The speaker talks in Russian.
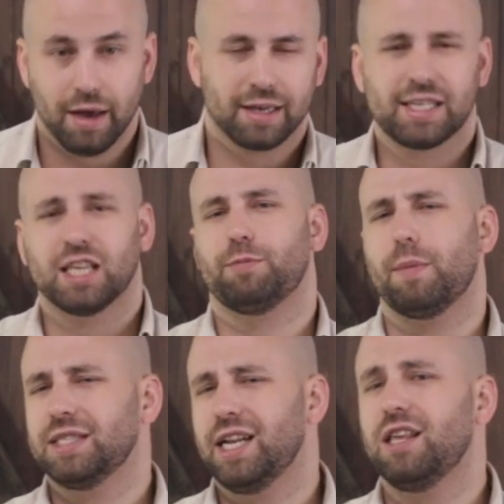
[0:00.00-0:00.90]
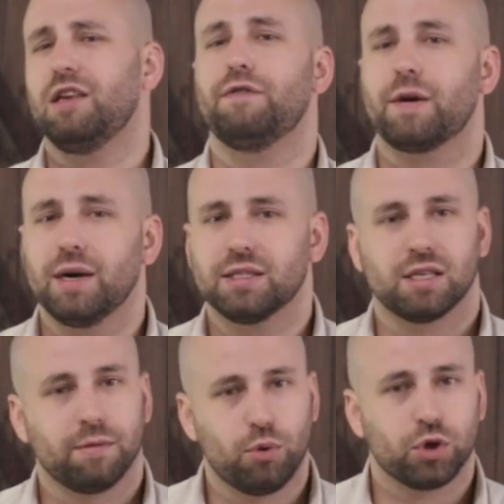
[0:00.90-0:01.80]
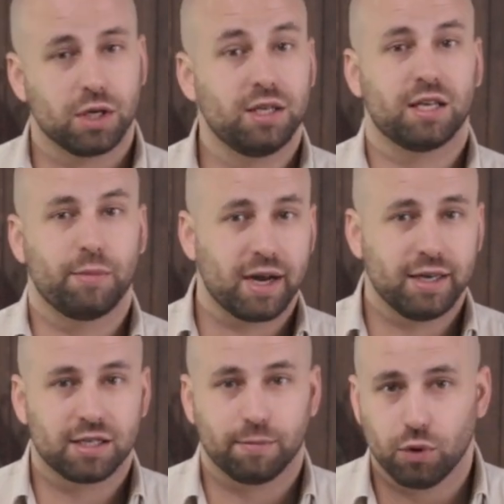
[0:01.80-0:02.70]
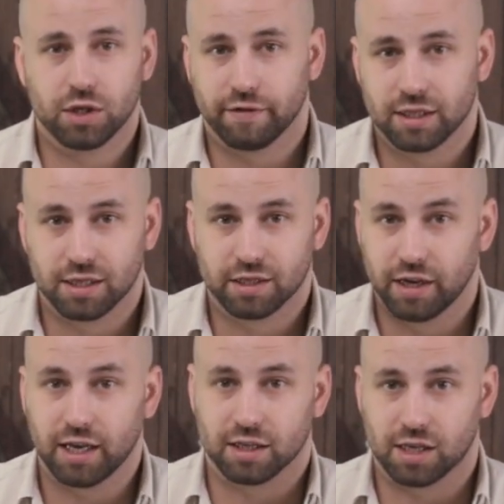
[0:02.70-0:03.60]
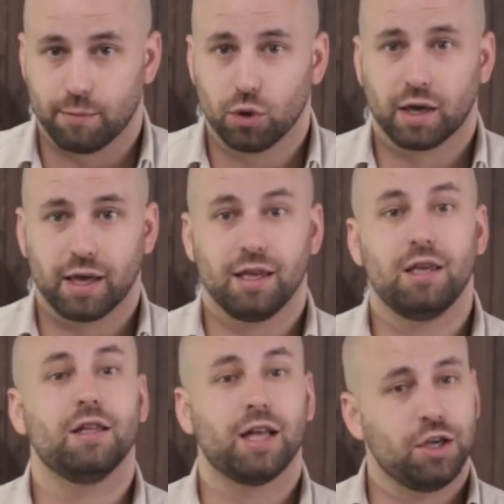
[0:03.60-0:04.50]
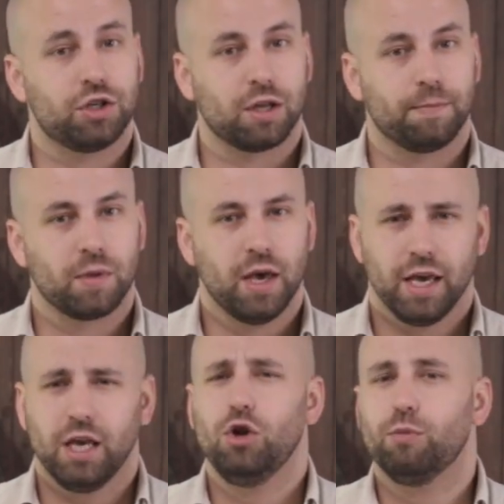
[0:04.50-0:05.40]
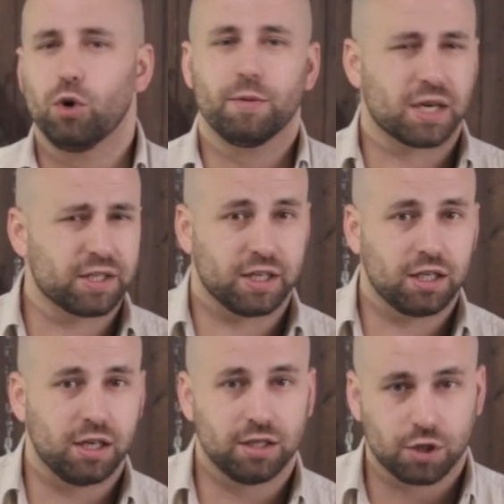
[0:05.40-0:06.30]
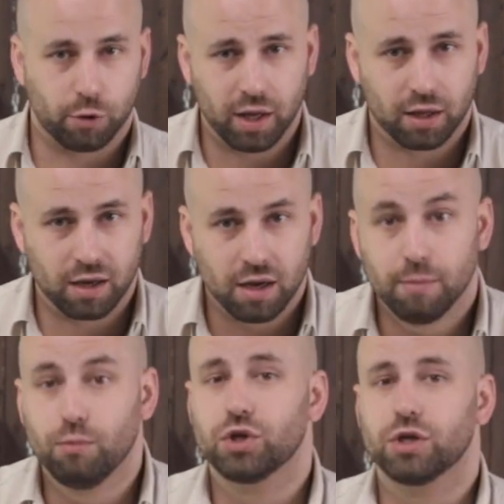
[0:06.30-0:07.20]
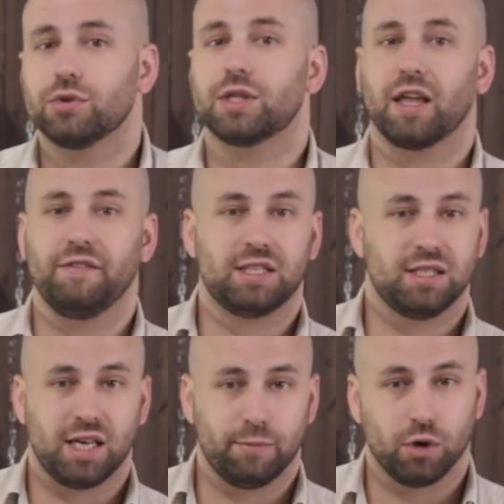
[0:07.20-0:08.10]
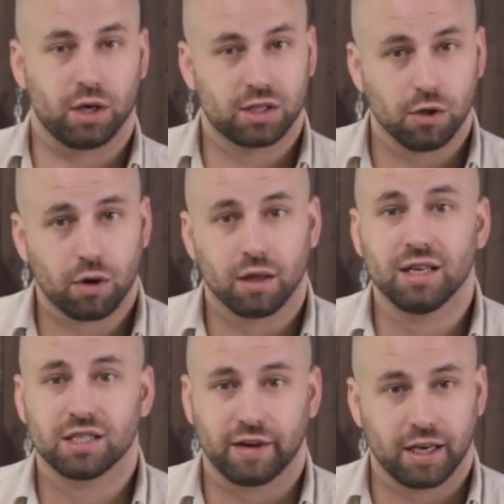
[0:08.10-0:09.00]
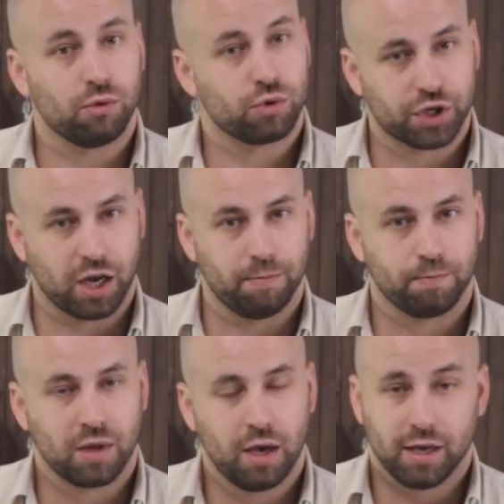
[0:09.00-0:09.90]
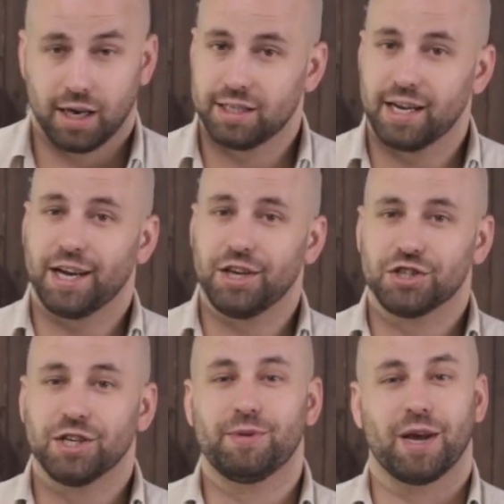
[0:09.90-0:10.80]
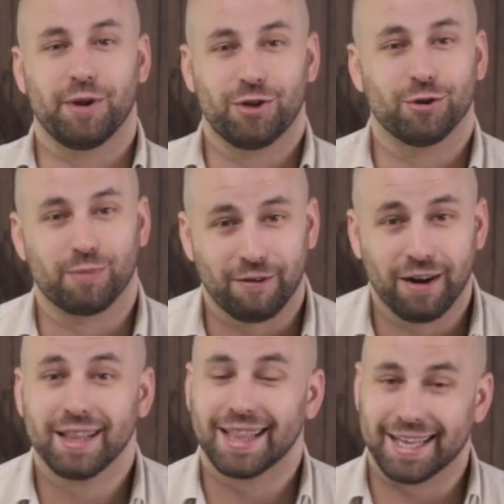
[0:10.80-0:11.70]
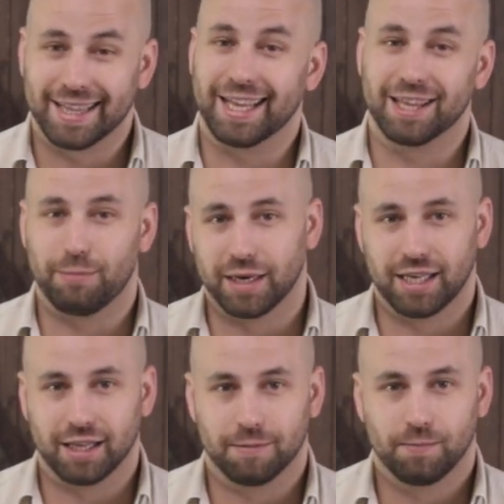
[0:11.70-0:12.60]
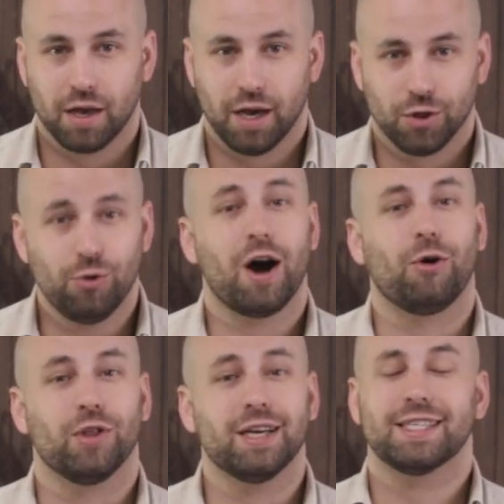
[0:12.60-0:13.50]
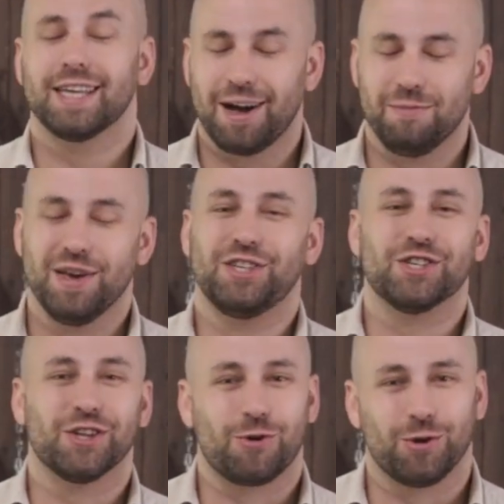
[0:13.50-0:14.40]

Кстати, по последней информации, Bosch не собирается пользоваться своей разработкой единолично. И любой производитель инструмента может установить систему X-Log на свои уши если, конечно, приобретет права на данный патент. Ну а у нас обещанный